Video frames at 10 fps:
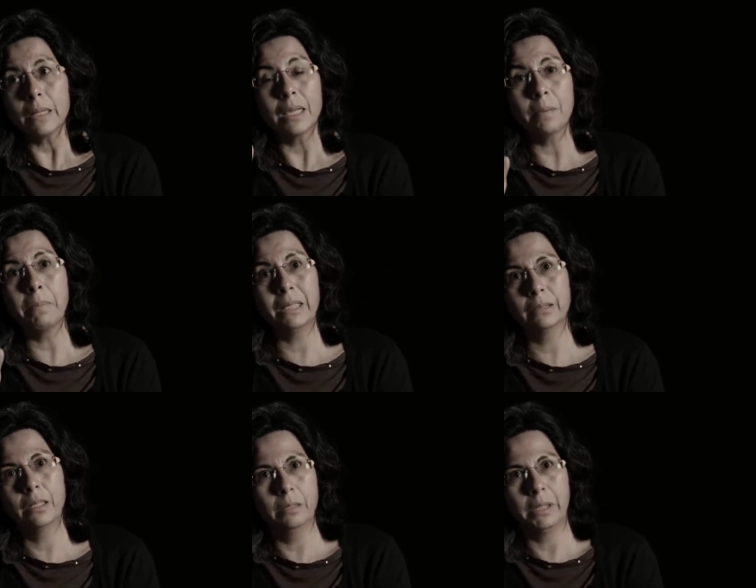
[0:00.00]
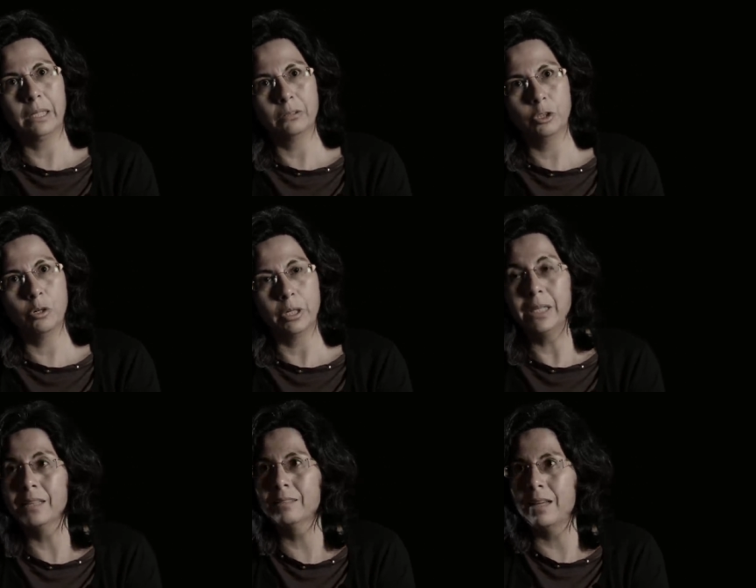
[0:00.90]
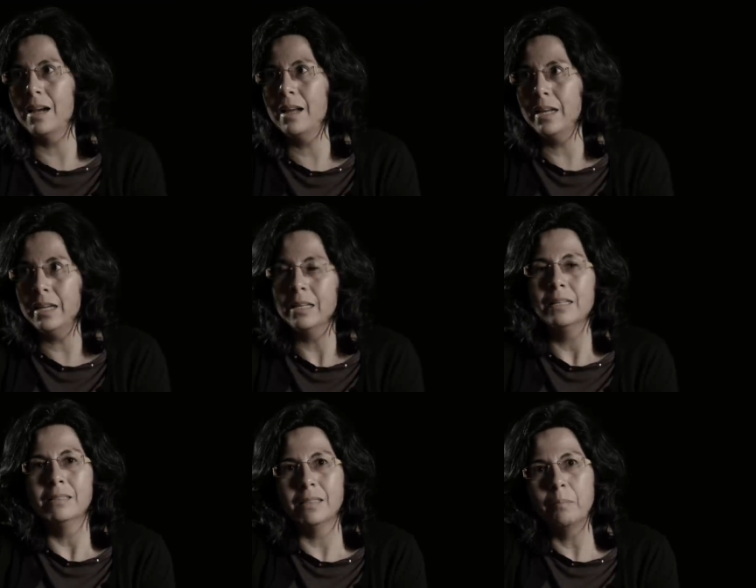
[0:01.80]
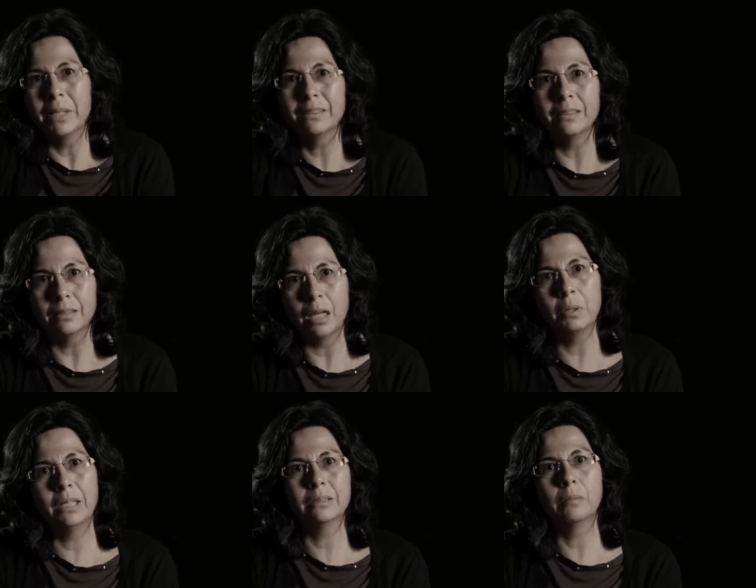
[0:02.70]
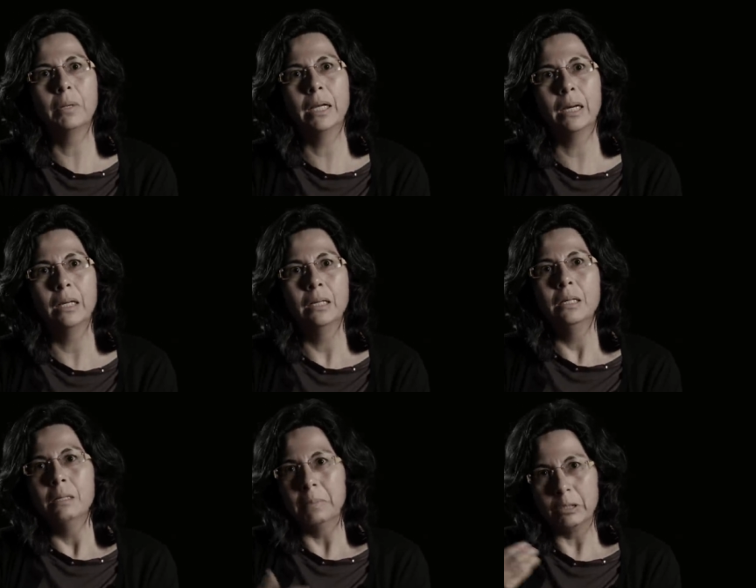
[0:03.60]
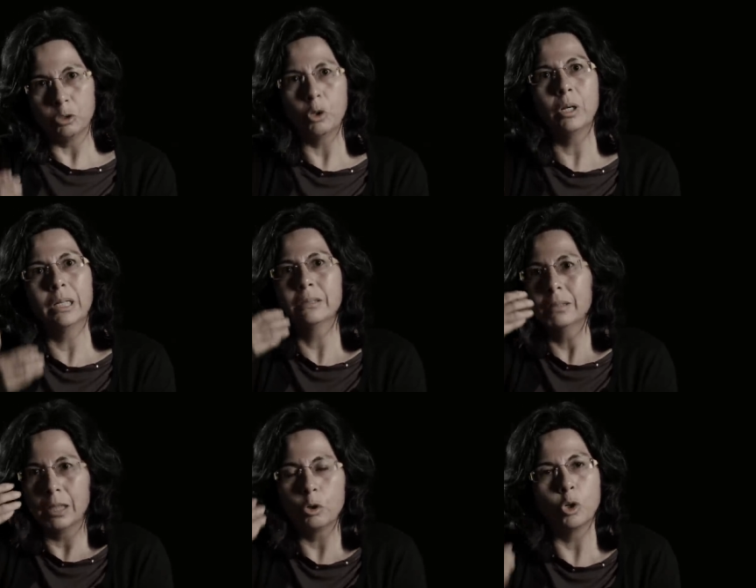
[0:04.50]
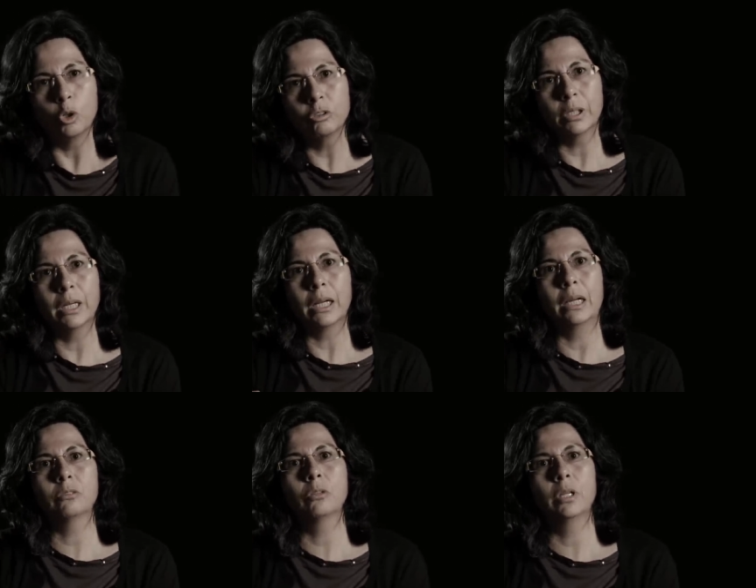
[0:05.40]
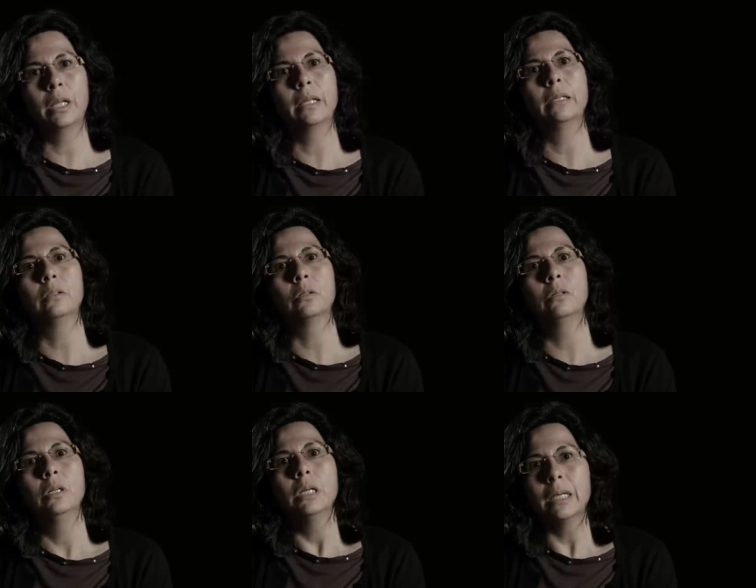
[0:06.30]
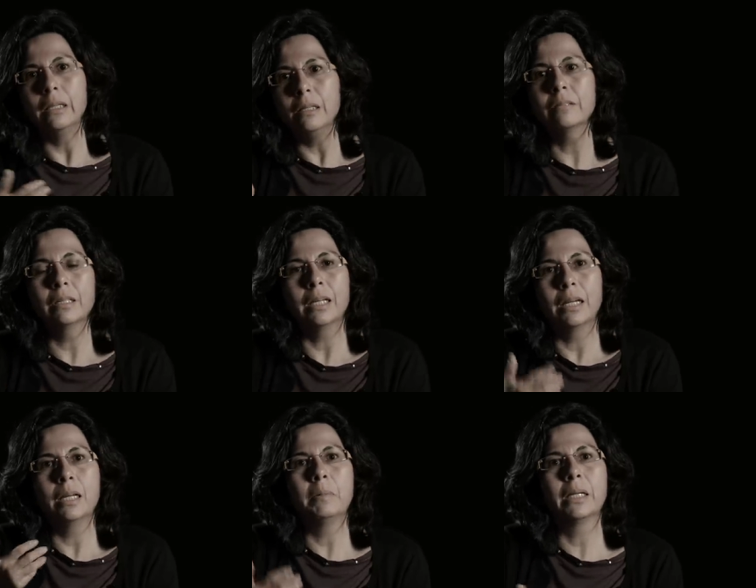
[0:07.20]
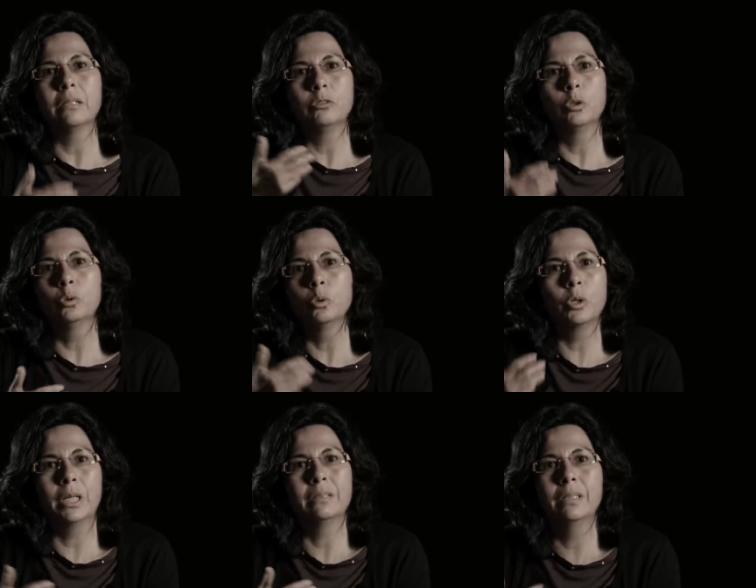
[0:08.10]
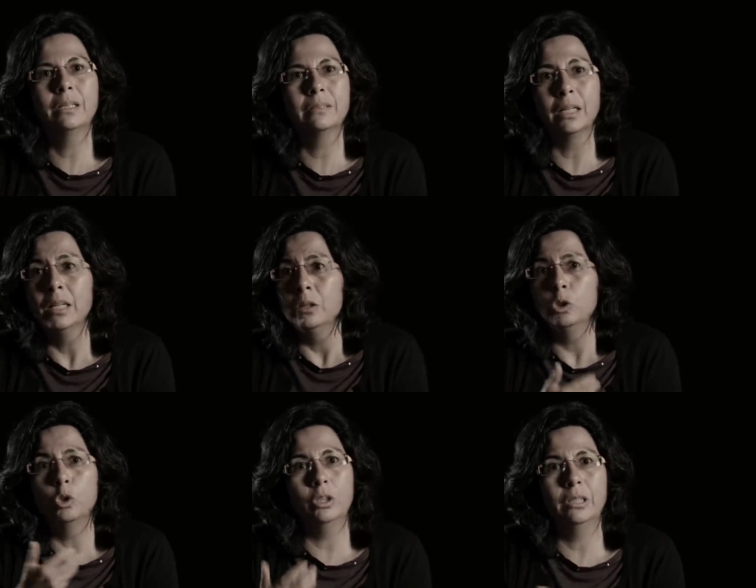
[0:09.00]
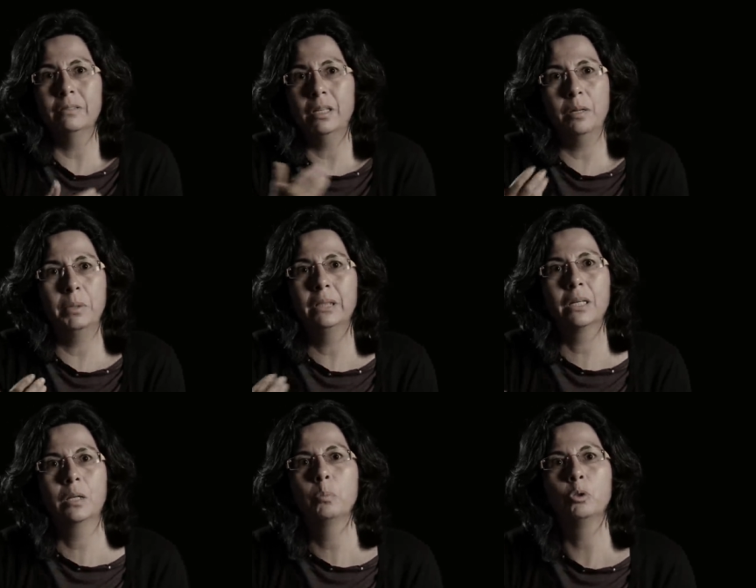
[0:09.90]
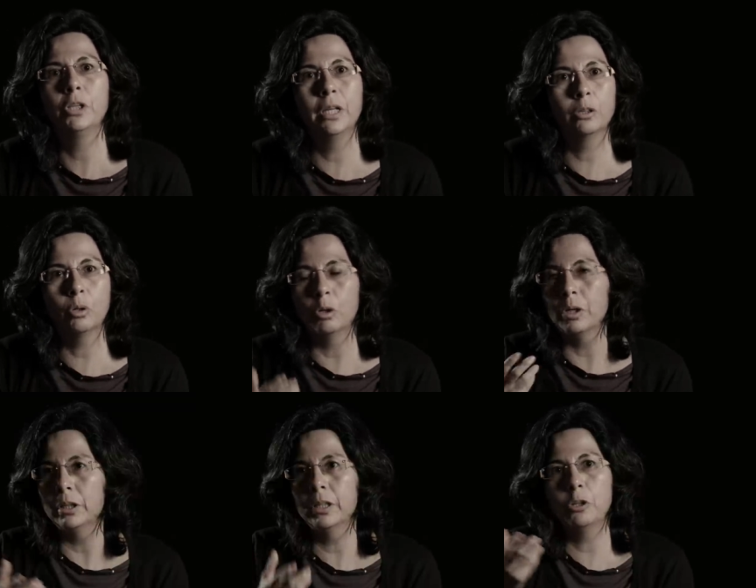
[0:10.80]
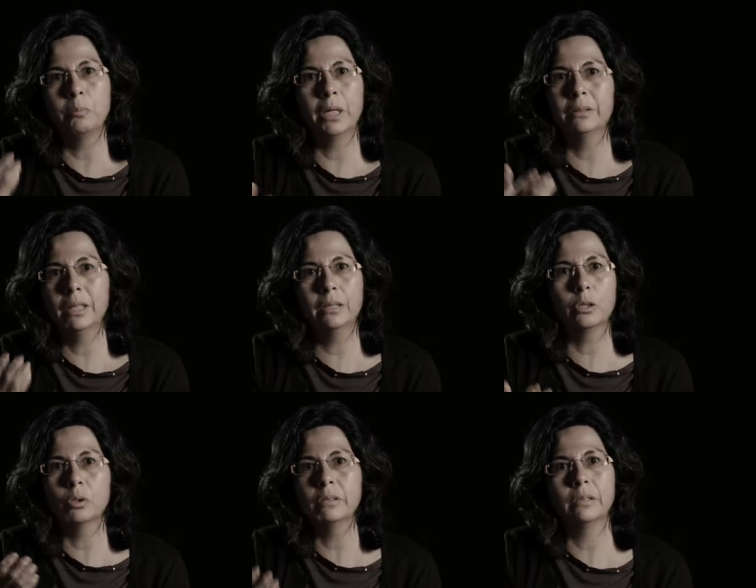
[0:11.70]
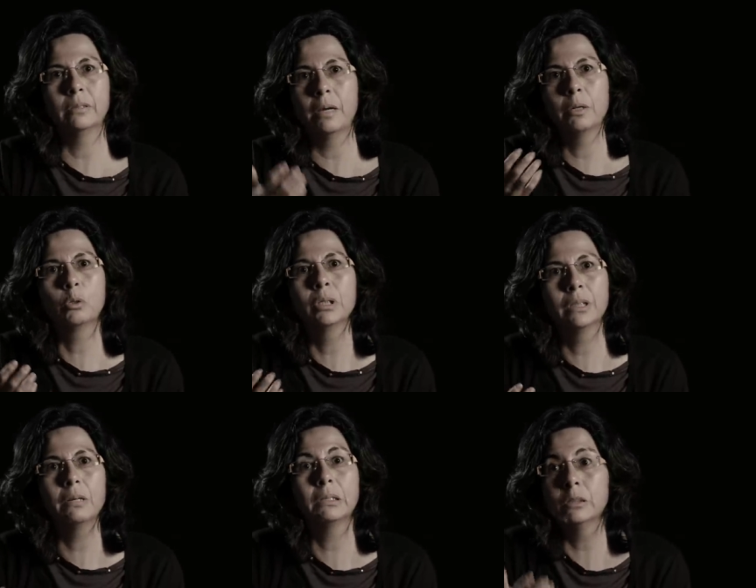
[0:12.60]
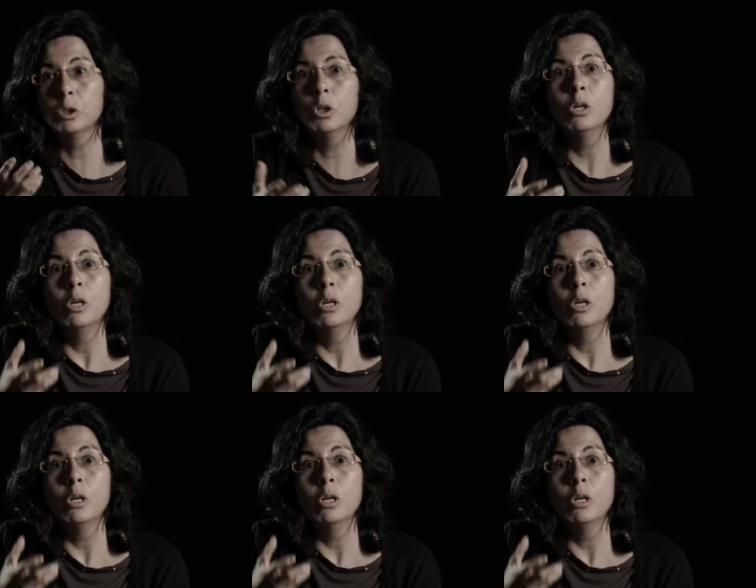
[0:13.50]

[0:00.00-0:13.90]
¿Qué pasa en la demarcación? Y están ahí, se han presentado en la asamblea personas que conocen el caso de adentro, que dicen que la demarcación tuvo que hacerse no necesariamente respondiendo a los criterios más técnicos de si estaban o no estaban, sino